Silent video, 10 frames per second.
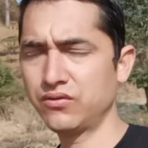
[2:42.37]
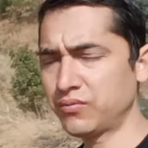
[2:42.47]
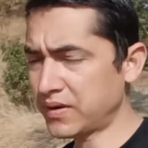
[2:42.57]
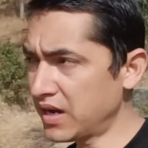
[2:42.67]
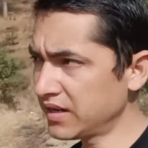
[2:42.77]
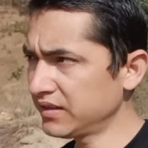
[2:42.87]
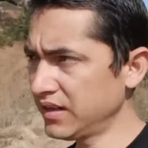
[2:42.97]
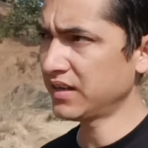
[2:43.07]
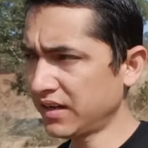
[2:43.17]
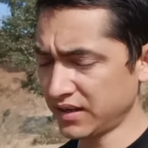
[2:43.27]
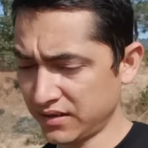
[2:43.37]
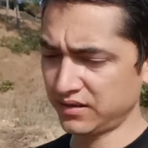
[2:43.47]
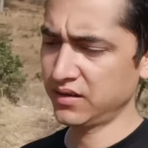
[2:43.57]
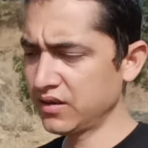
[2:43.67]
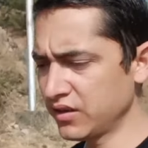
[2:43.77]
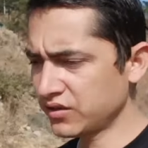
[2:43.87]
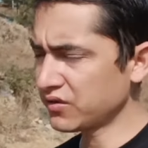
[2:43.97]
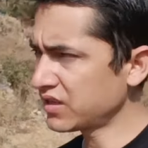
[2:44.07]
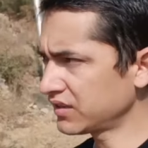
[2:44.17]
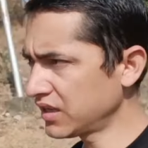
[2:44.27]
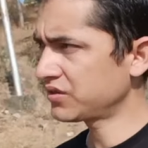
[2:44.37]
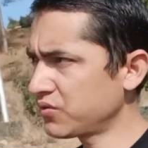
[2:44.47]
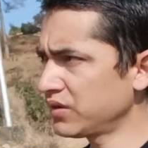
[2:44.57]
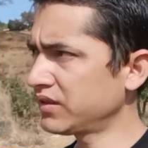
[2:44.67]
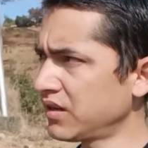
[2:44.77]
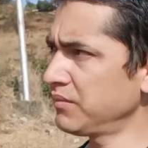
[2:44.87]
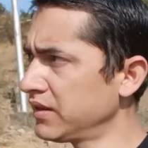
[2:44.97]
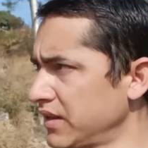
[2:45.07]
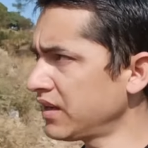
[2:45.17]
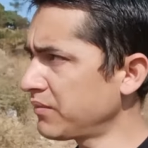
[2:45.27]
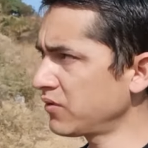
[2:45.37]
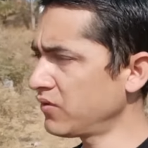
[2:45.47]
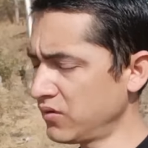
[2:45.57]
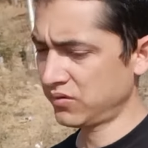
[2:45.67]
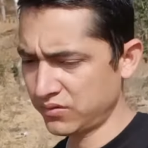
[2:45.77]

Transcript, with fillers: धूप का आनंद ले रहे हैं चलो चलते हैं स्कूल की तरफ मिलते हैं आपको